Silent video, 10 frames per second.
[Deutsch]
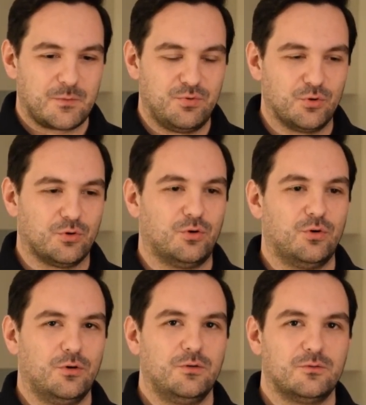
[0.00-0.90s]

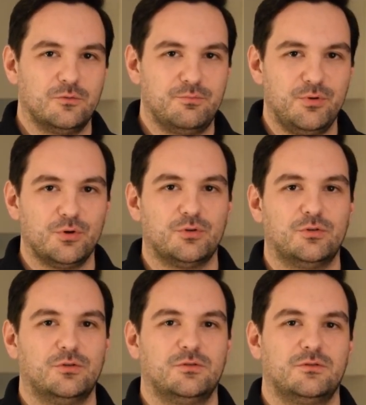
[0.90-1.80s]
Büro und
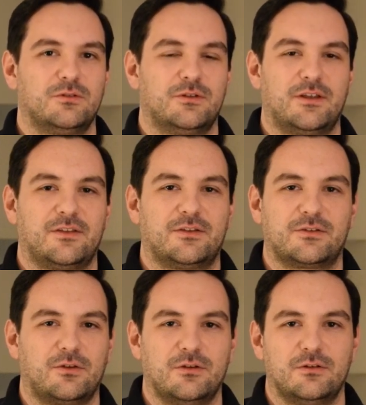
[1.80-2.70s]
Büro, das ist
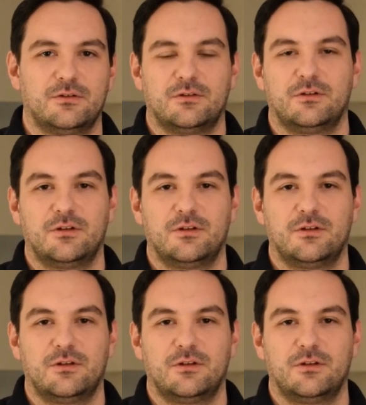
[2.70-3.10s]
schon